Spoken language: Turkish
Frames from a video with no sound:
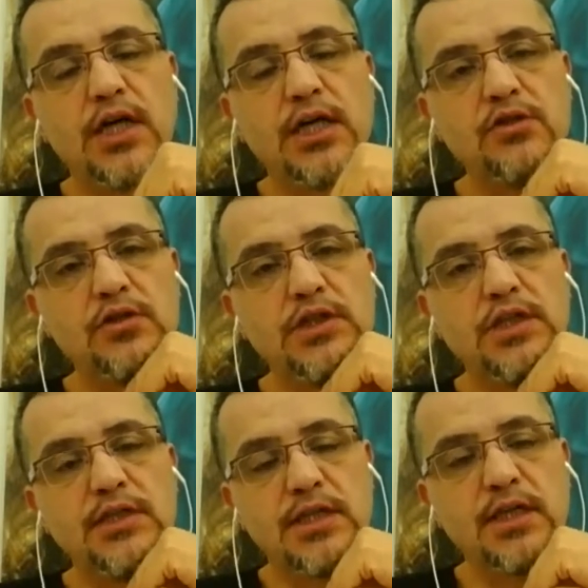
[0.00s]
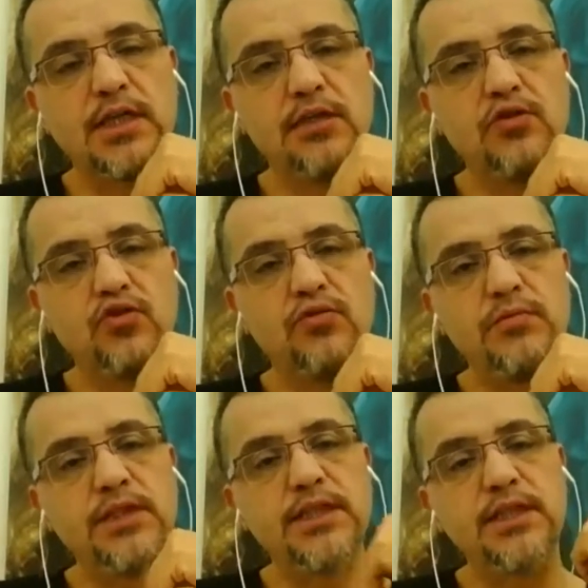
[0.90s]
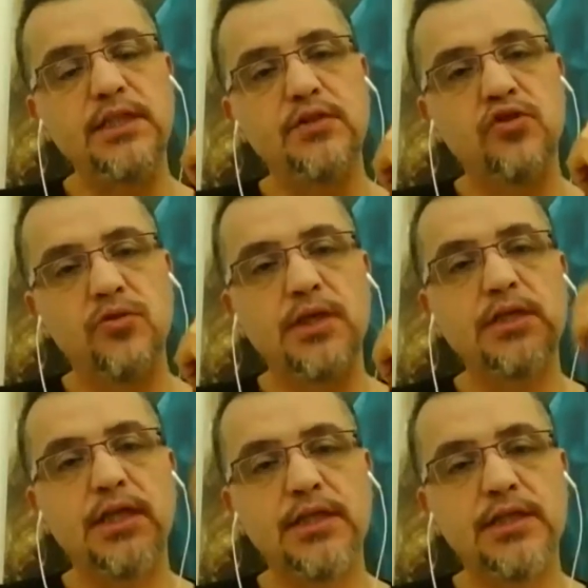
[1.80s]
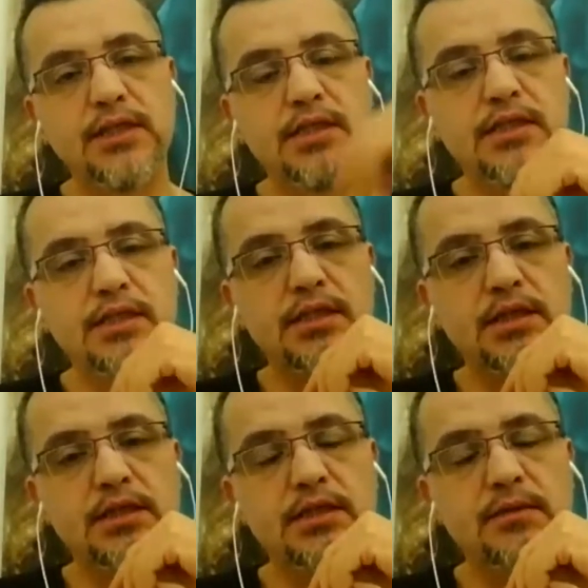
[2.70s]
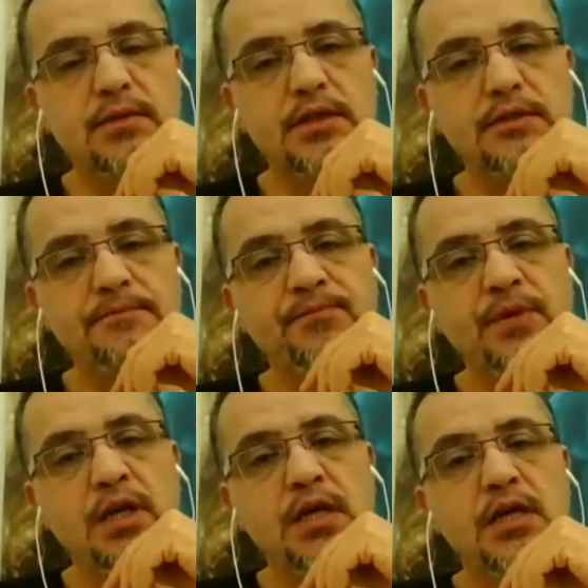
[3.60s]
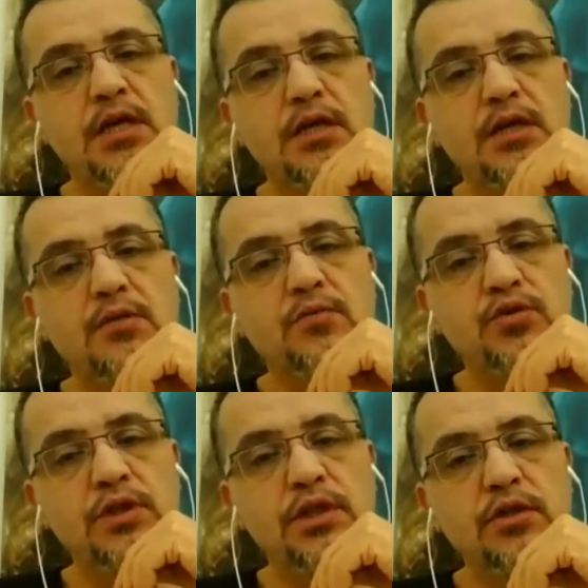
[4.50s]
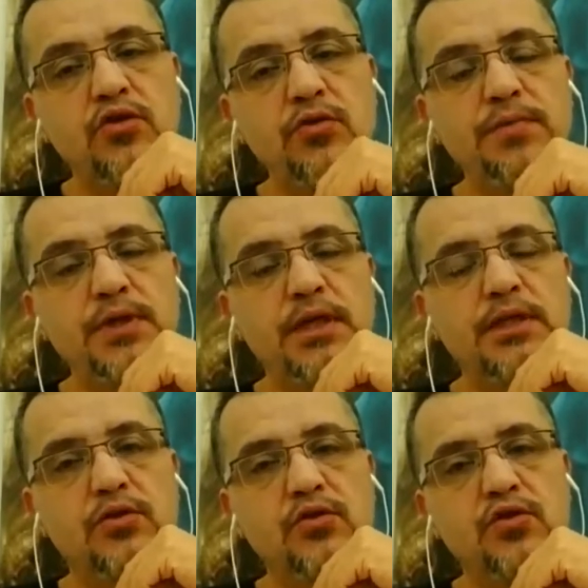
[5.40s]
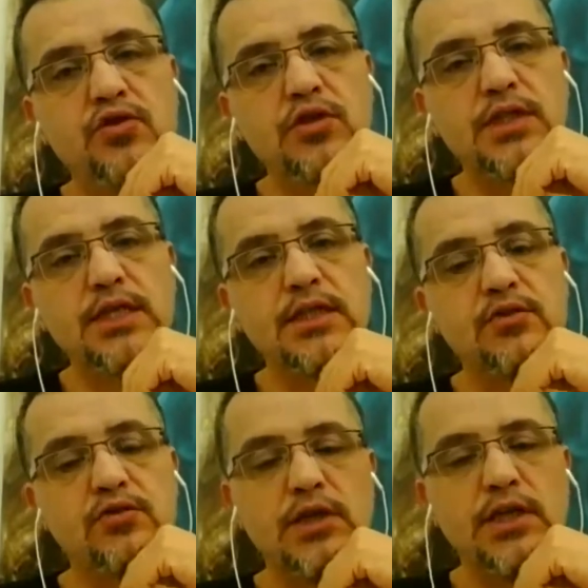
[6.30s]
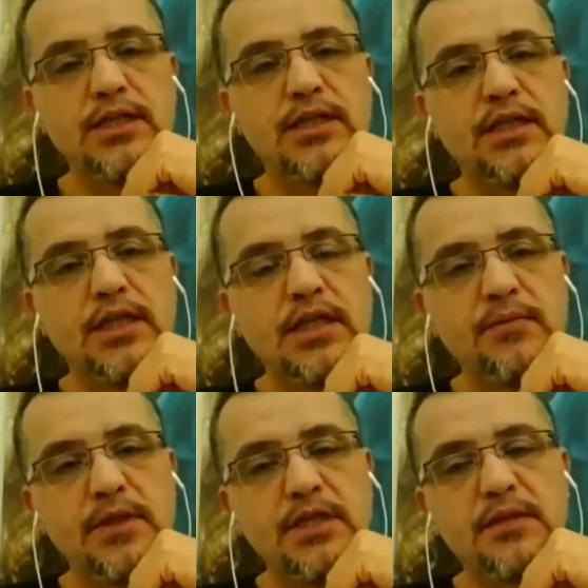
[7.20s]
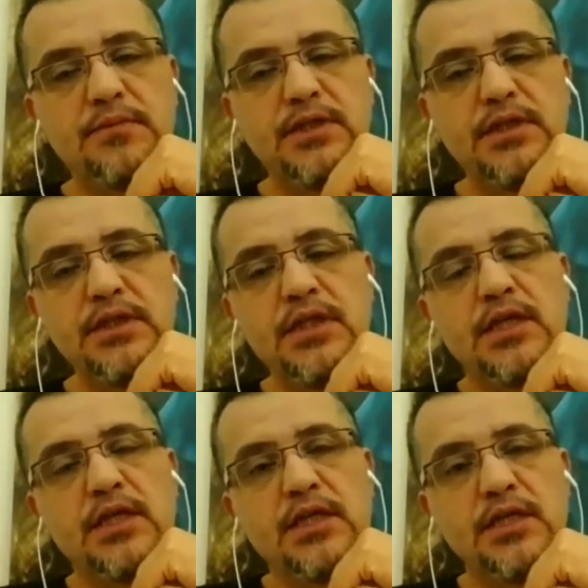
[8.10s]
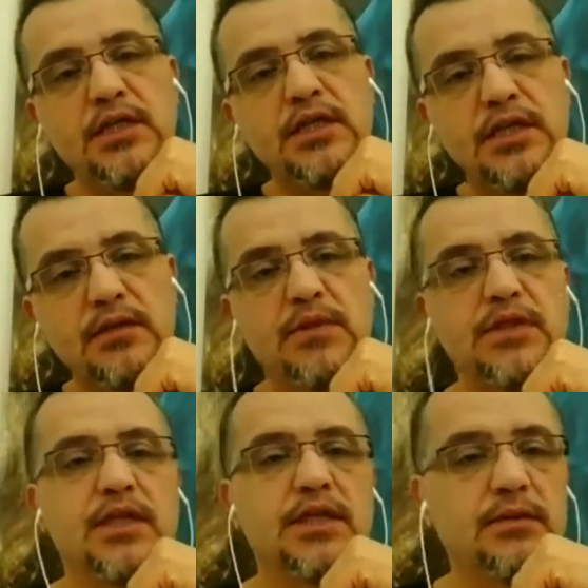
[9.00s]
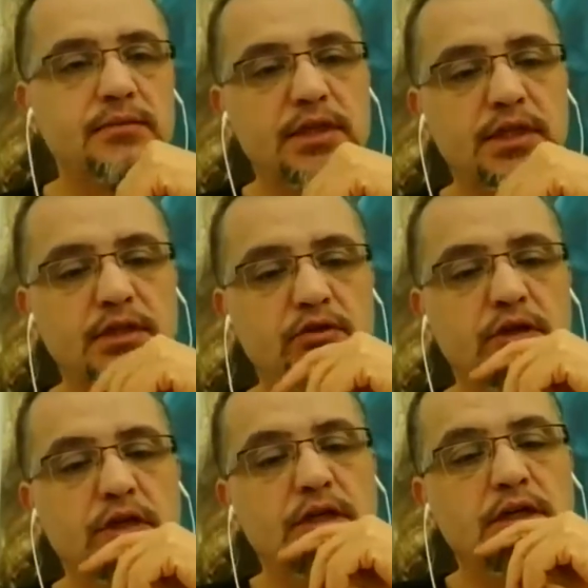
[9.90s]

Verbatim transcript: androjen Sagalolum ki romanın anlatıcısıdır aynı zamanda. Ee, bunların ön planda oluşu zaten o erkek egemen yapının e, kırılması anlamına geliyor.